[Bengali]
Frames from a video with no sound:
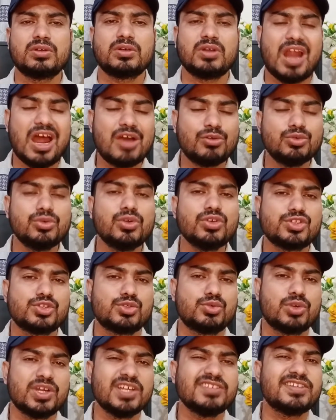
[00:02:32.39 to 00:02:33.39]
ক্লাউড
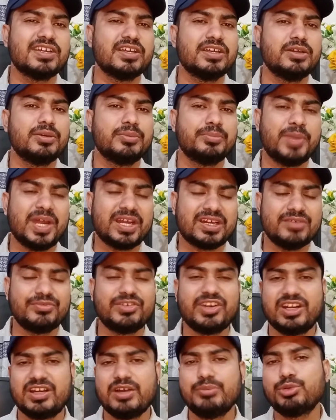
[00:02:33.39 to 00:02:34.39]
স্টোরেজে ব্যাকআপ
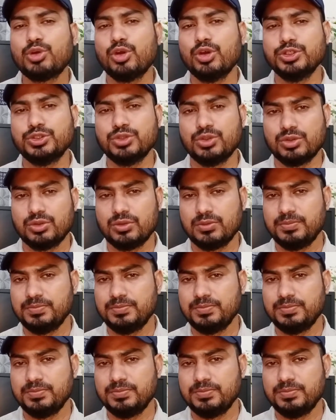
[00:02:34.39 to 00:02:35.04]
রাখা প্রয়োজন